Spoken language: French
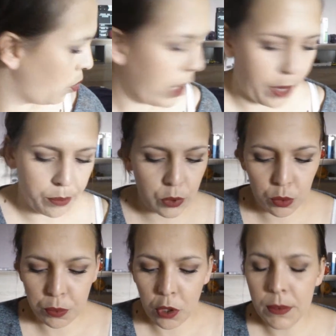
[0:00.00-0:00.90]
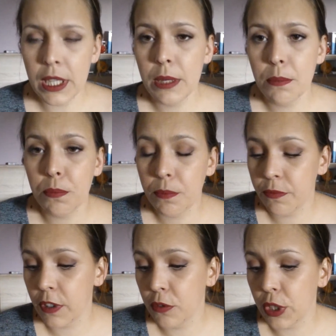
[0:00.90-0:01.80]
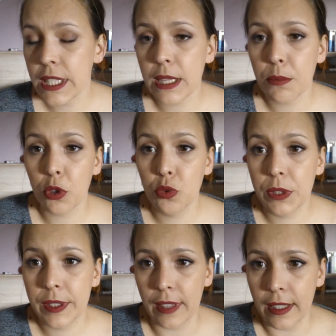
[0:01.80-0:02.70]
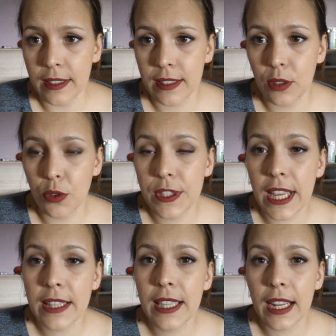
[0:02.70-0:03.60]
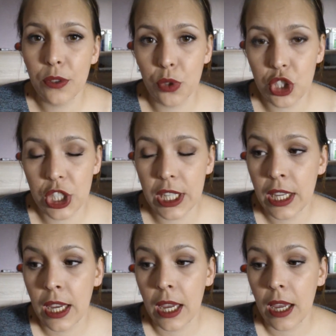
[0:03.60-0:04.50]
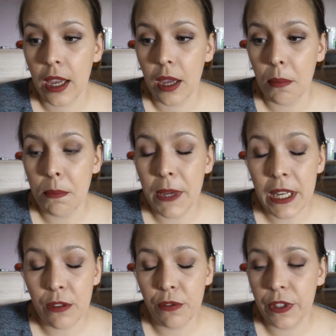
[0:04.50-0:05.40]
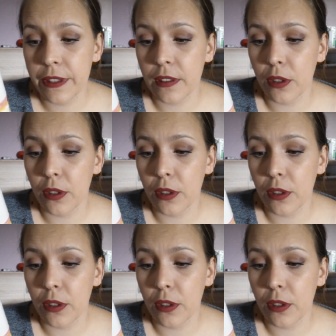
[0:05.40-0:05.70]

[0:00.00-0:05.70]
Voilà. Donc, premier favori, c'est un produit de teint. C'est le Zadgal de chez Benefit.